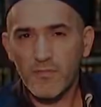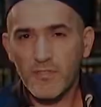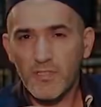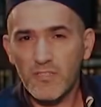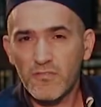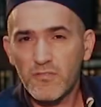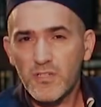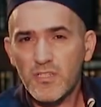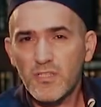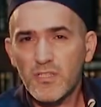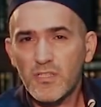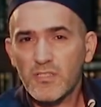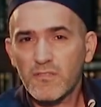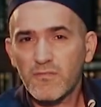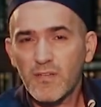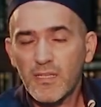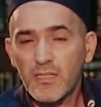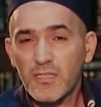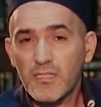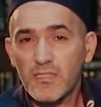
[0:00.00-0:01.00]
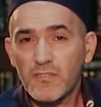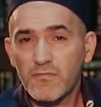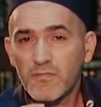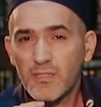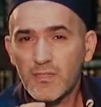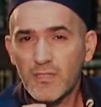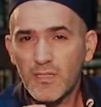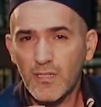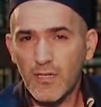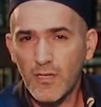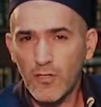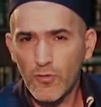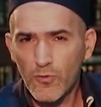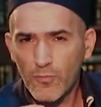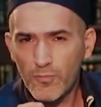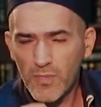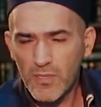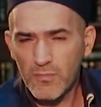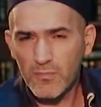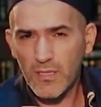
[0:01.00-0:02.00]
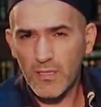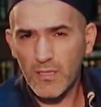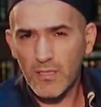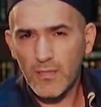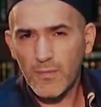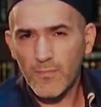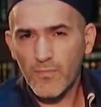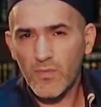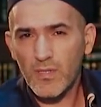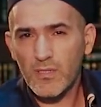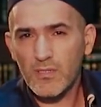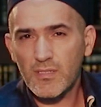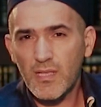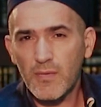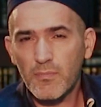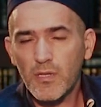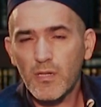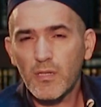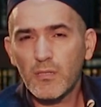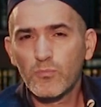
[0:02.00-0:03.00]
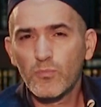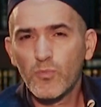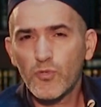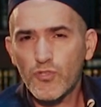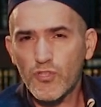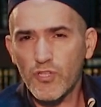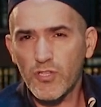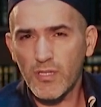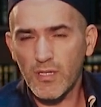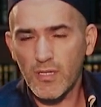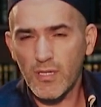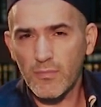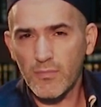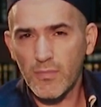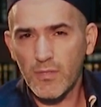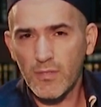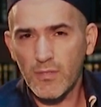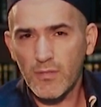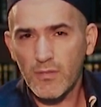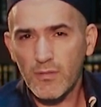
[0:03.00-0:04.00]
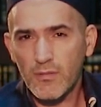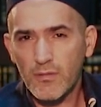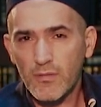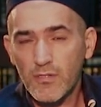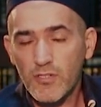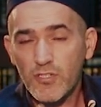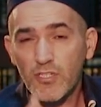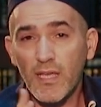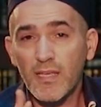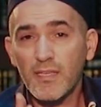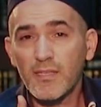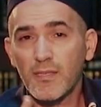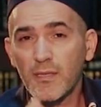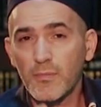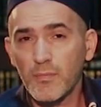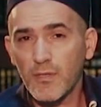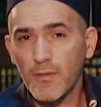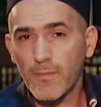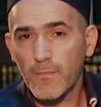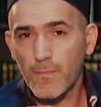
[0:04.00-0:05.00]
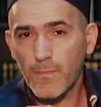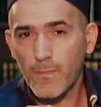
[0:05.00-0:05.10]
Всевышний своих святых любимых забирал мучениками, шахидами.